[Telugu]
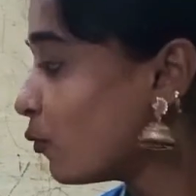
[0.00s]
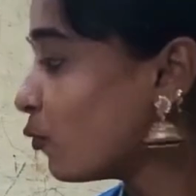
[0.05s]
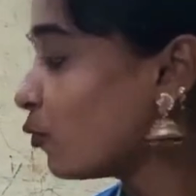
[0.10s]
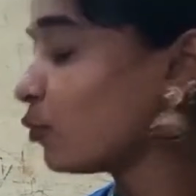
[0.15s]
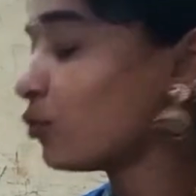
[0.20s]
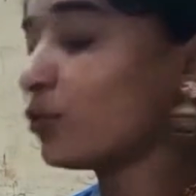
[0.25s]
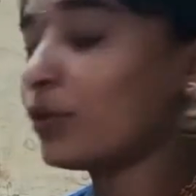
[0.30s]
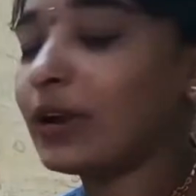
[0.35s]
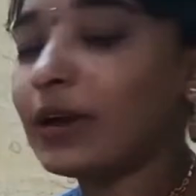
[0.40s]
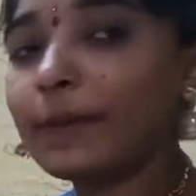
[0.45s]

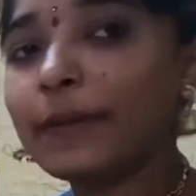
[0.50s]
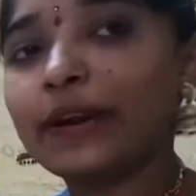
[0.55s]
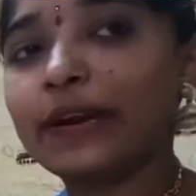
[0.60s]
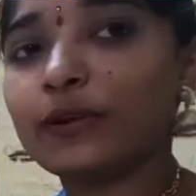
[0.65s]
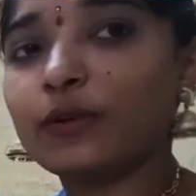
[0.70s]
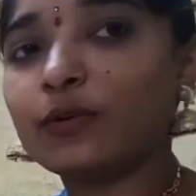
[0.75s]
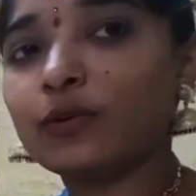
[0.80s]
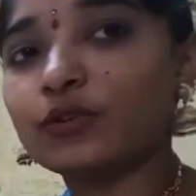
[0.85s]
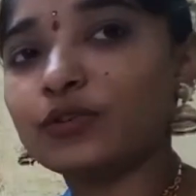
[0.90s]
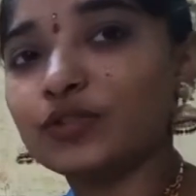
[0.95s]
పువ్వులు కూడా
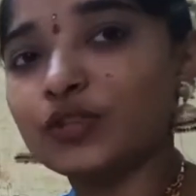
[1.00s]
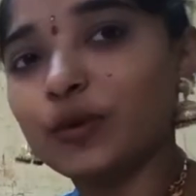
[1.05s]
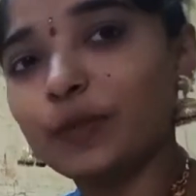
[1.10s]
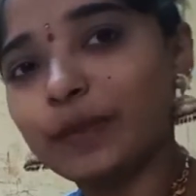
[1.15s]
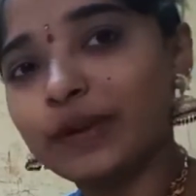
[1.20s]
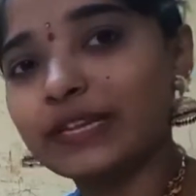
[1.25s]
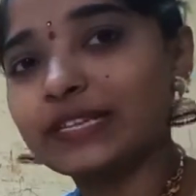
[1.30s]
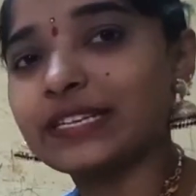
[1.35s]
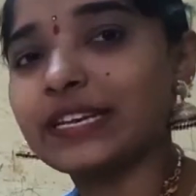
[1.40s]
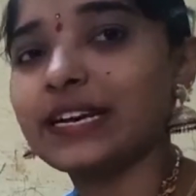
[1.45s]
పెట్టుకోవచ్చు
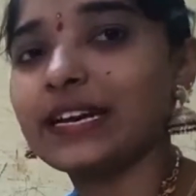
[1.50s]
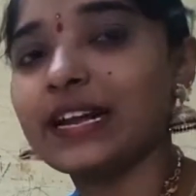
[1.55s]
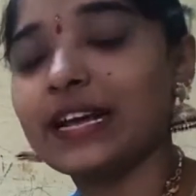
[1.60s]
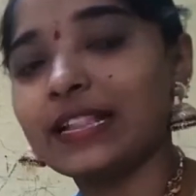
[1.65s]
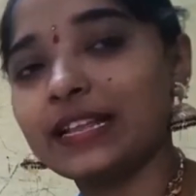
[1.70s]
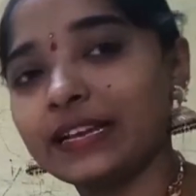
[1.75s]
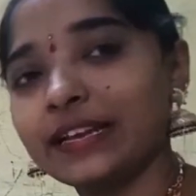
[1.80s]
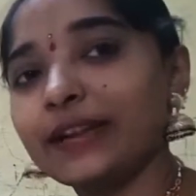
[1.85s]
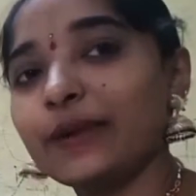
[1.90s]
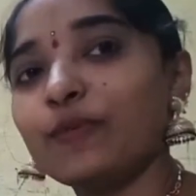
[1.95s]
ప్రజెంట్
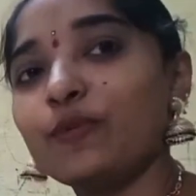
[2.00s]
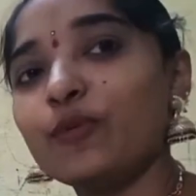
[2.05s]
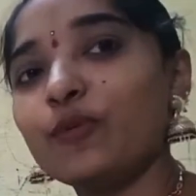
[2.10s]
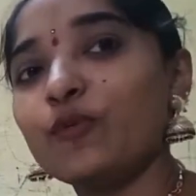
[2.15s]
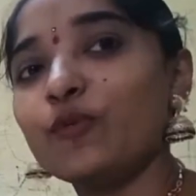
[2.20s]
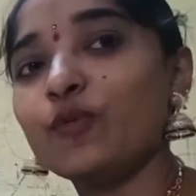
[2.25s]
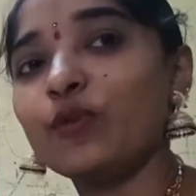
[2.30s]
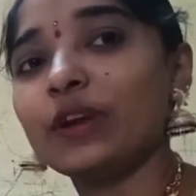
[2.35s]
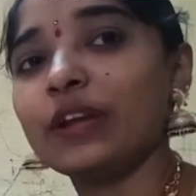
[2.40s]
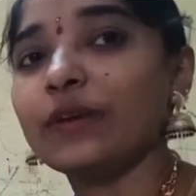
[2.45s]
నా దగ్గర
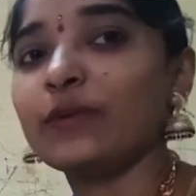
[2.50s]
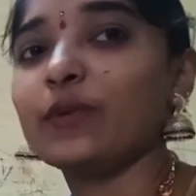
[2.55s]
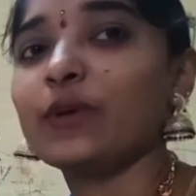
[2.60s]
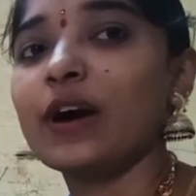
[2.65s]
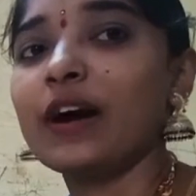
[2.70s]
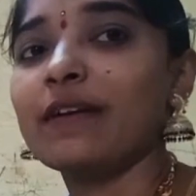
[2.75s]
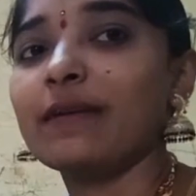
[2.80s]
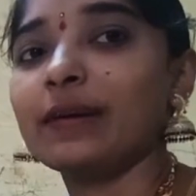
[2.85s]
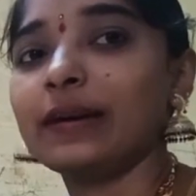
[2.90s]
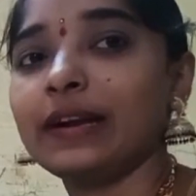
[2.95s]
పువ్వులు లేవు
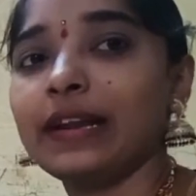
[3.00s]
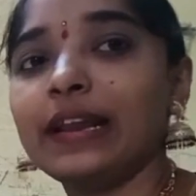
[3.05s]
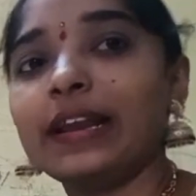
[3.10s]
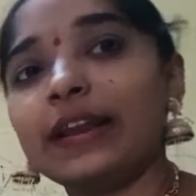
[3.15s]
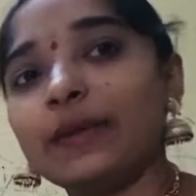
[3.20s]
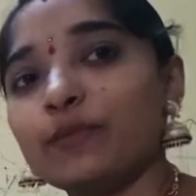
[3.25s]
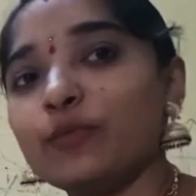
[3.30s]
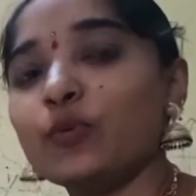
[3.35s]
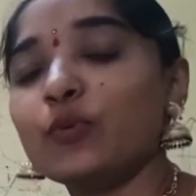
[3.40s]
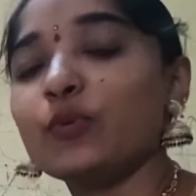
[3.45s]
కాబట్టి
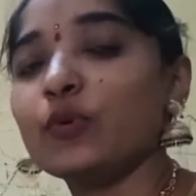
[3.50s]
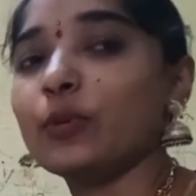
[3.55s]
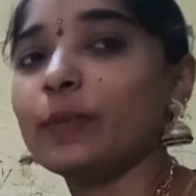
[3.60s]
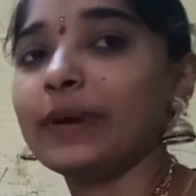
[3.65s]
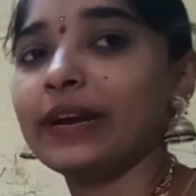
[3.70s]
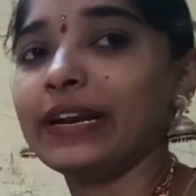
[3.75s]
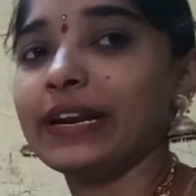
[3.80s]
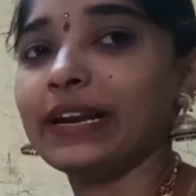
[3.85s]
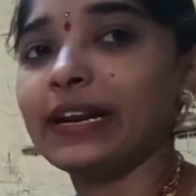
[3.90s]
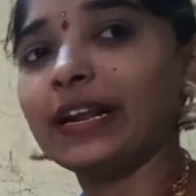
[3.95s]
నేను పువ్వులు
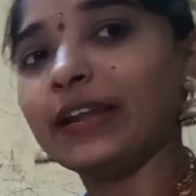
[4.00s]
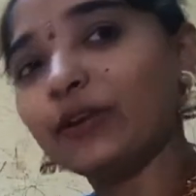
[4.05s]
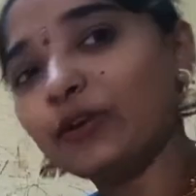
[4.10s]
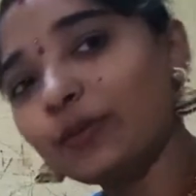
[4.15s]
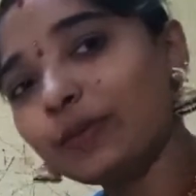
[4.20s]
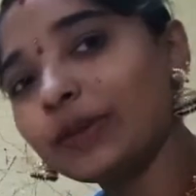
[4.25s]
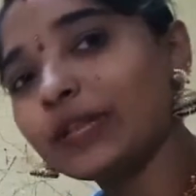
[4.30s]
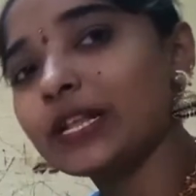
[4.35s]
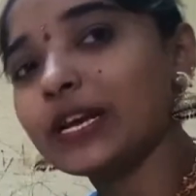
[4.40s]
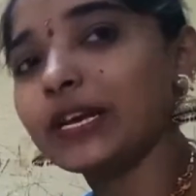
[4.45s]

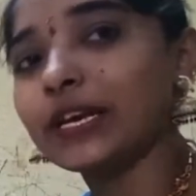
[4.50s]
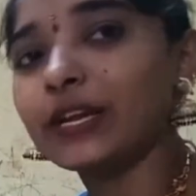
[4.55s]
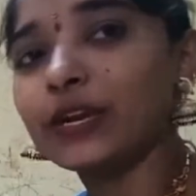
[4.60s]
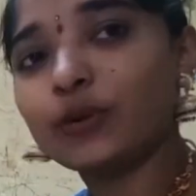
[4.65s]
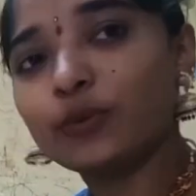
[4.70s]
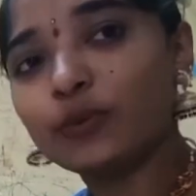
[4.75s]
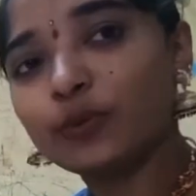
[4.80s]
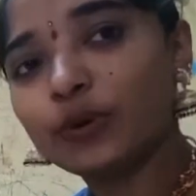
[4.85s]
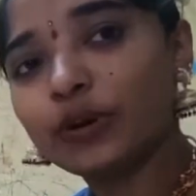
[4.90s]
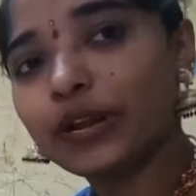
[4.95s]
పెట్టట్లేను మీ
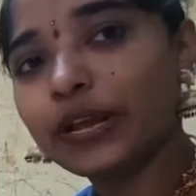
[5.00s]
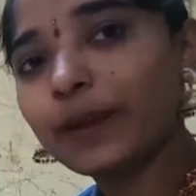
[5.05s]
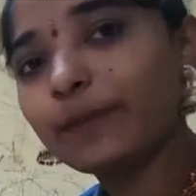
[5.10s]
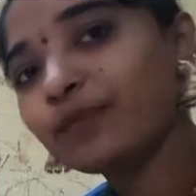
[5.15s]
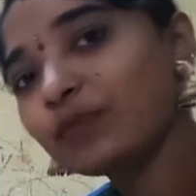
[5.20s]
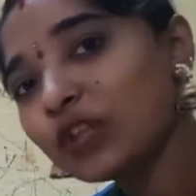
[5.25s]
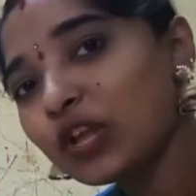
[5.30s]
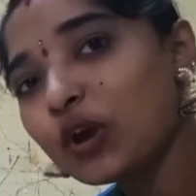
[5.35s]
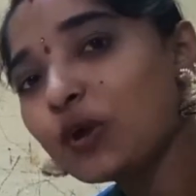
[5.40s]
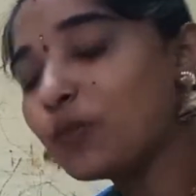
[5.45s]
దగ్గర ఉంటే
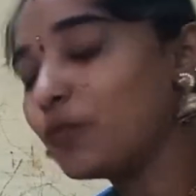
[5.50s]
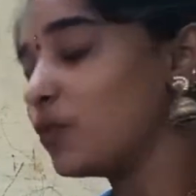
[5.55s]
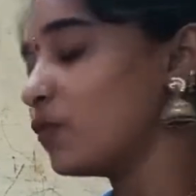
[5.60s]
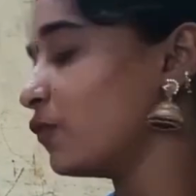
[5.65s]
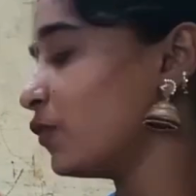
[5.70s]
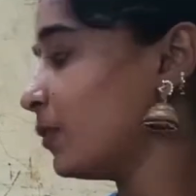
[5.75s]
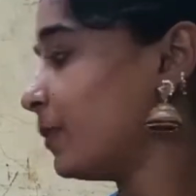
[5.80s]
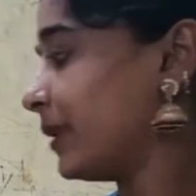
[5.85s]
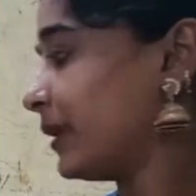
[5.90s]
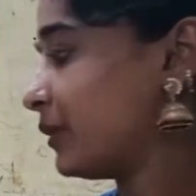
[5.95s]

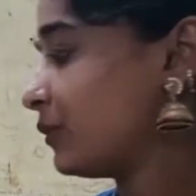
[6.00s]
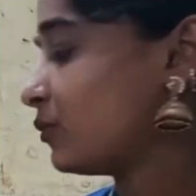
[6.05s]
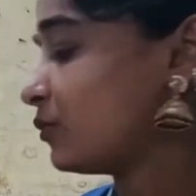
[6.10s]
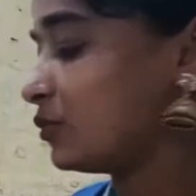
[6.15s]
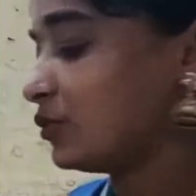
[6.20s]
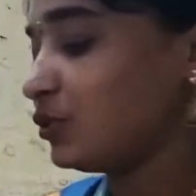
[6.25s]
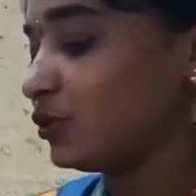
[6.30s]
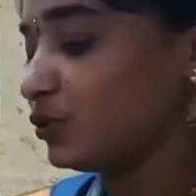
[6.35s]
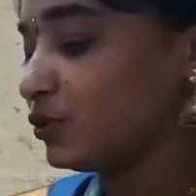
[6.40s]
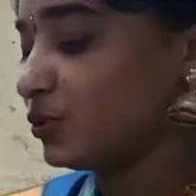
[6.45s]
పువ్వులు
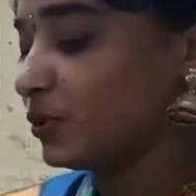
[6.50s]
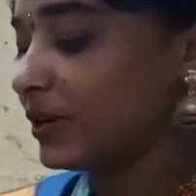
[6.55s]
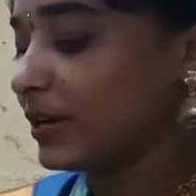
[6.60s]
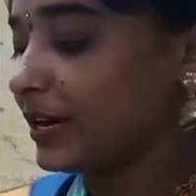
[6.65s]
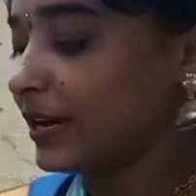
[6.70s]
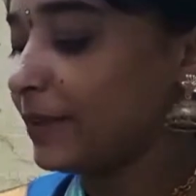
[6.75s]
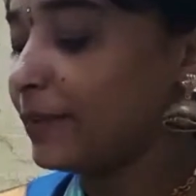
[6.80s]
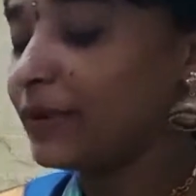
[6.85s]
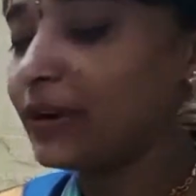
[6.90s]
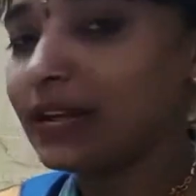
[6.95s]
పెట్టుకోవచ్చు
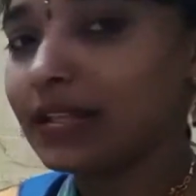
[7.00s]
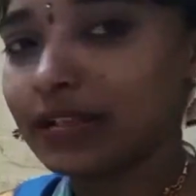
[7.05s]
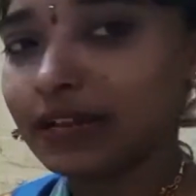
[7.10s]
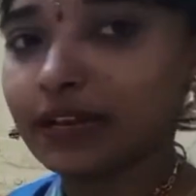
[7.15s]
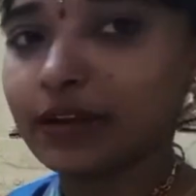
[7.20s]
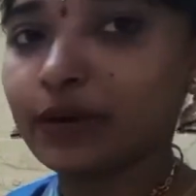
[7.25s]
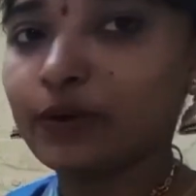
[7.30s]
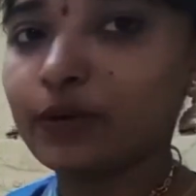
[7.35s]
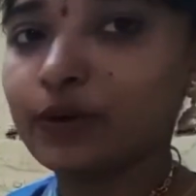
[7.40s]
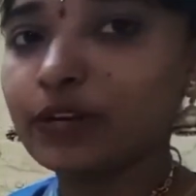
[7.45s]
చూడండి ఇప్పుడు నా
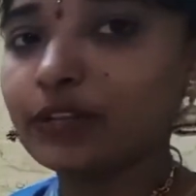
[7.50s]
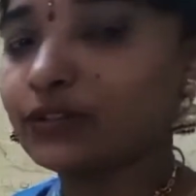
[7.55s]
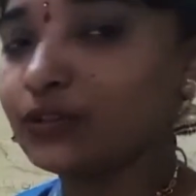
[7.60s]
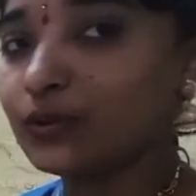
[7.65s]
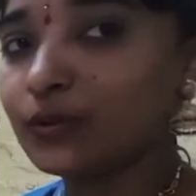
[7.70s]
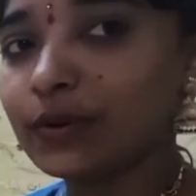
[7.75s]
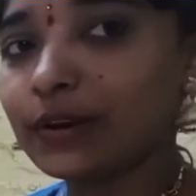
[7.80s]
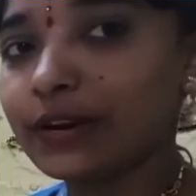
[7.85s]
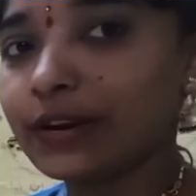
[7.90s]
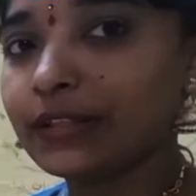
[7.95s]
దగ్గర ఉన్న
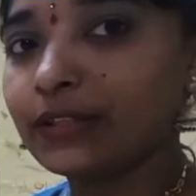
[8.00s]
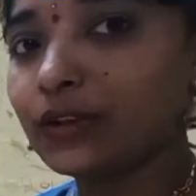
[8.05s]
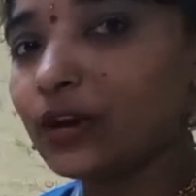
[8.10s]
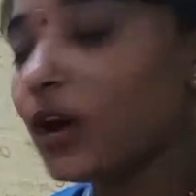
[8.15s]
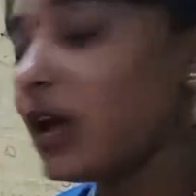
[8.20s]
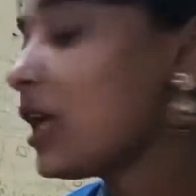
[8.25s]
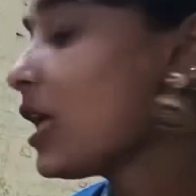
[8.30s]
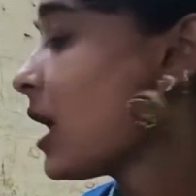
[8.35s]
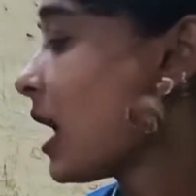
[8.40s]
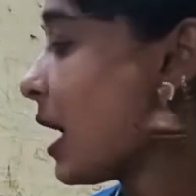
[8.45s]

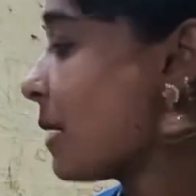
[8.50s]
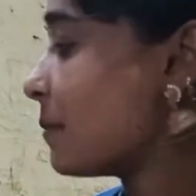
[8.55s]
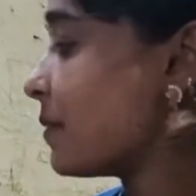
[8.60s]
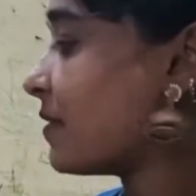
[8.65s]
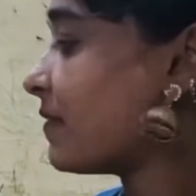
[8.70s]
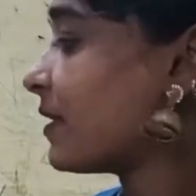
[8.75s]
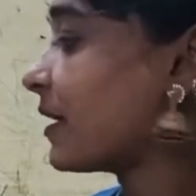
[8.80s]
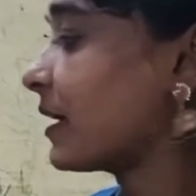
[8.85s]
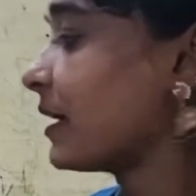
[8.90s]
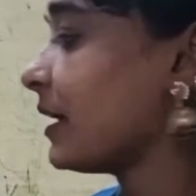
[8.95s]
జ్యువెలరీతో
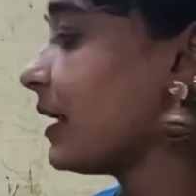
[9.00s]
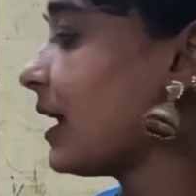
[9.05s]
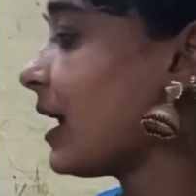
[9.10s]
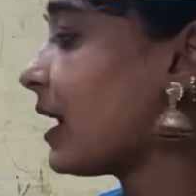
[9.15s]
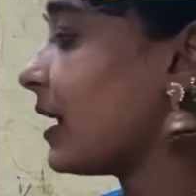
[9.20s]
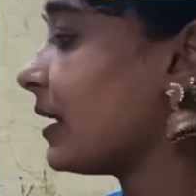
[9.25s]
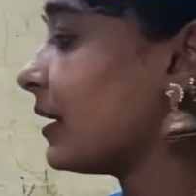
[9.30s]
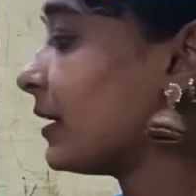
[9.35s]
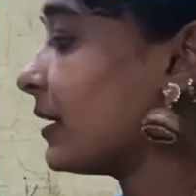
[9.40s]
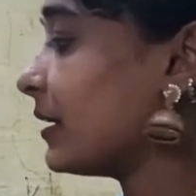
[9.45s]
అమ్మవారిని
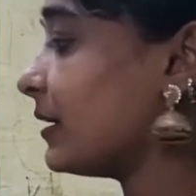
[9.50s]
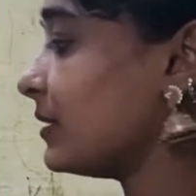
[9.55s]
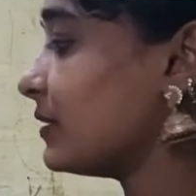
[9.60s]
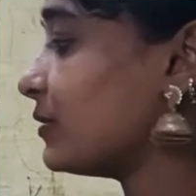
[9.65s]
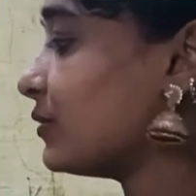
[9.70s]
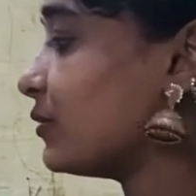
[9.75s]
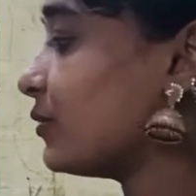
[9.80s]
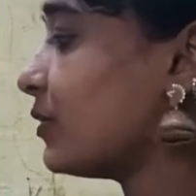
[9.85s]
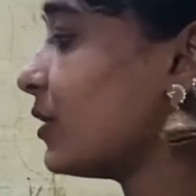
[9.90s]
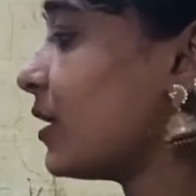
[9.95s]

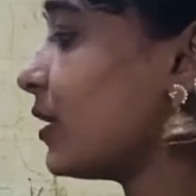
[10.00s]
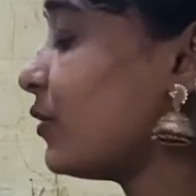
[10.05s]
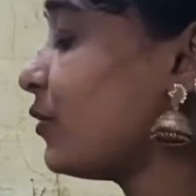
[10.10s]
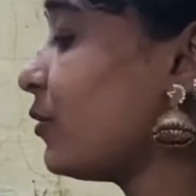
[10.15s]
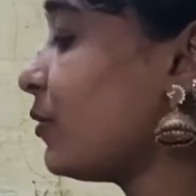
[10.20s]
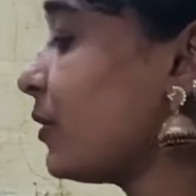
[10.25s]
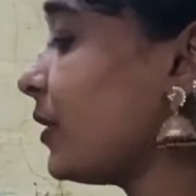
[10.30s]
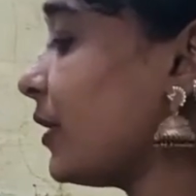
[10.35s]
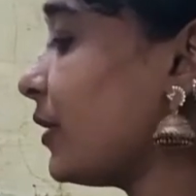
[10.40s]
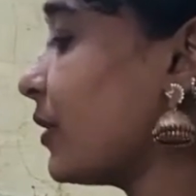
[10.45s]

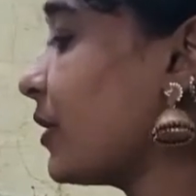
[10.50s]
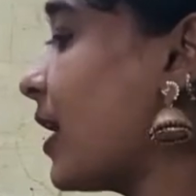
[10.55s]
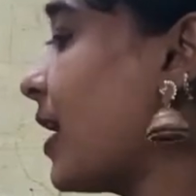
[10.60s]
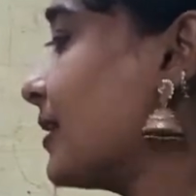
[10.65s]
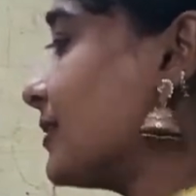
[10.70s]
అలంకరిస్తున్నాను నేను